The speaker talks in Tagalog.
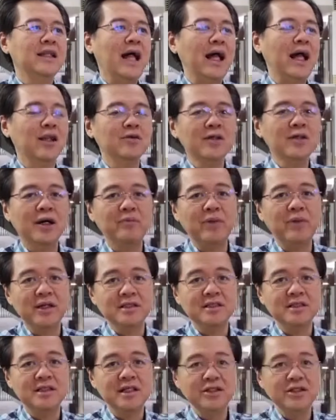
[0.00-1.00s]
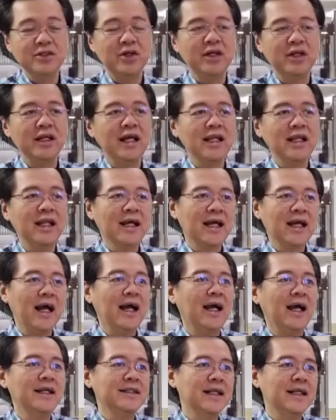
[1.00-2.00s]
lalo na pag senior na,
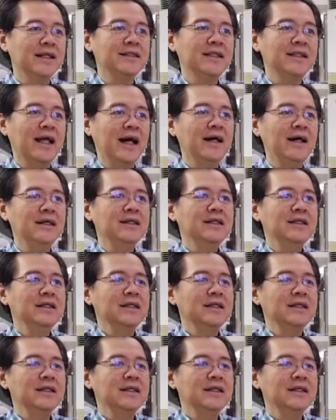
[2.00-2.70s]
nagkakaedad na,